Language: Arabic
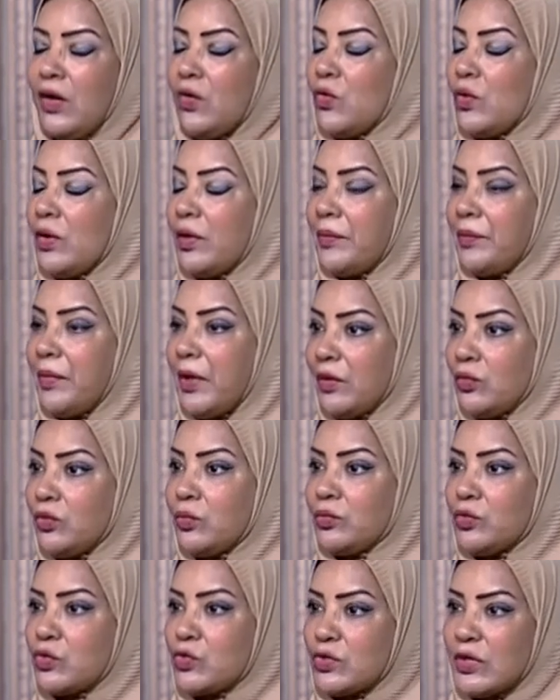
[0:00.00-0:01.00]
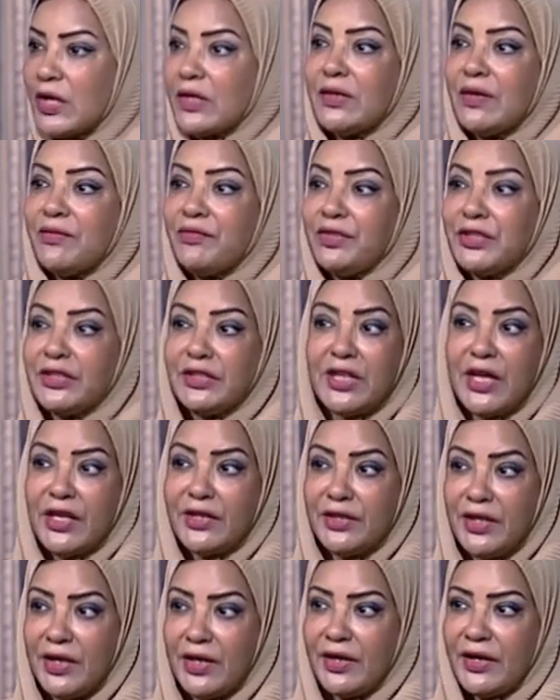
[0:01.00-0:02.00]
وبرده بتستخدم في
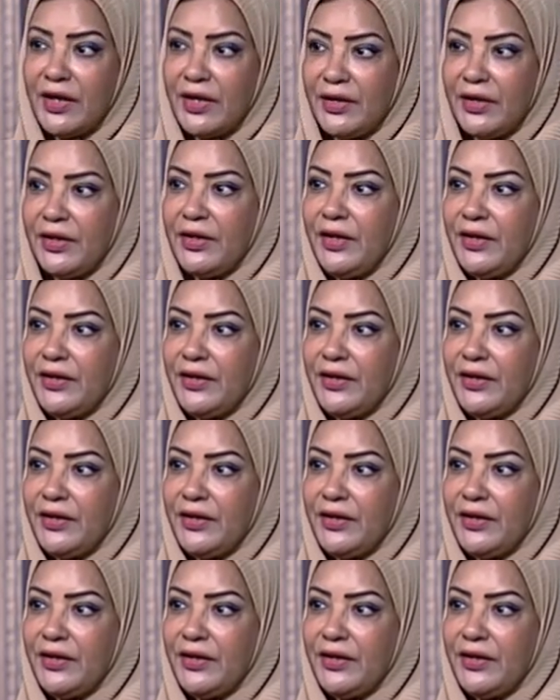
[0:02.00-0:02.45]
التهدئه يعني إيه؟